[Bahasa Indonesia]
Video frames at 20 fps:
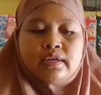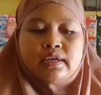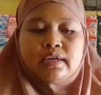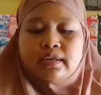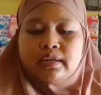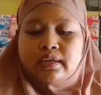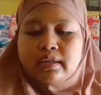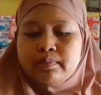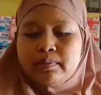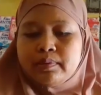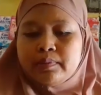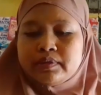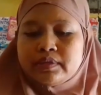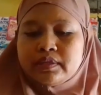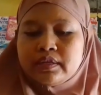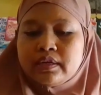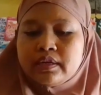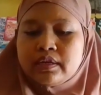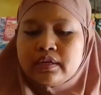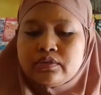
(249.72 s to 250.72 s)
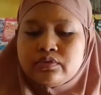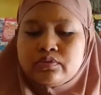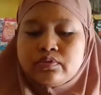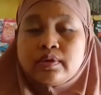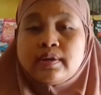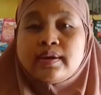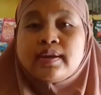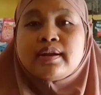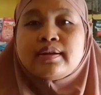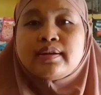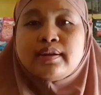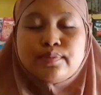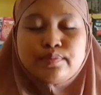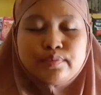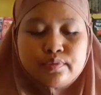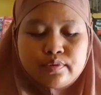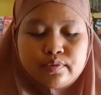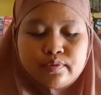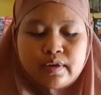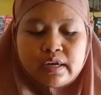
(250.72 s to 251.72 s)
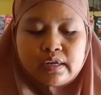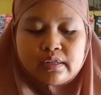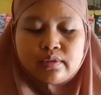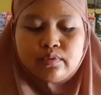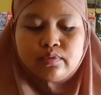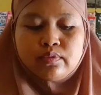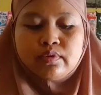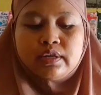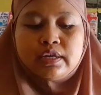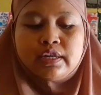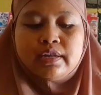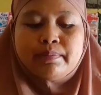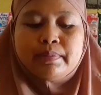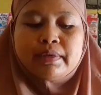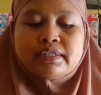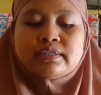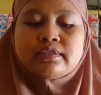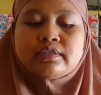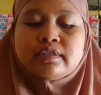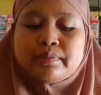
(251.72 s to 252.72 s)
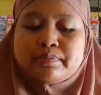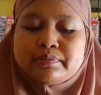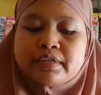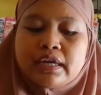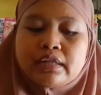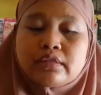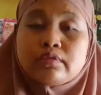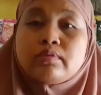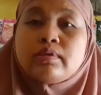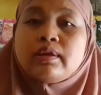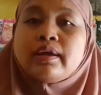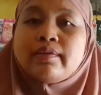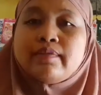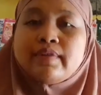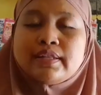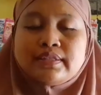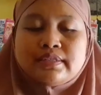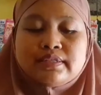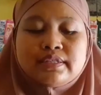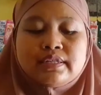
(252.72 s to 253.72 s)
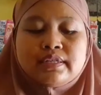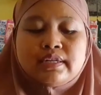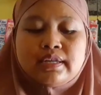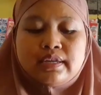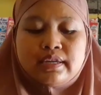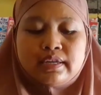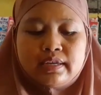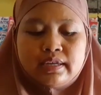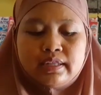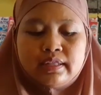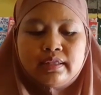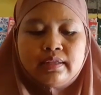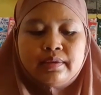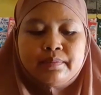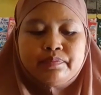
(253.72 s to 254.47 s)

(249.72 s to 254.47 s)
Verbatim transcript: ini Mama Zara juga rada buru waktu ini masih jam 1 lewat sedikit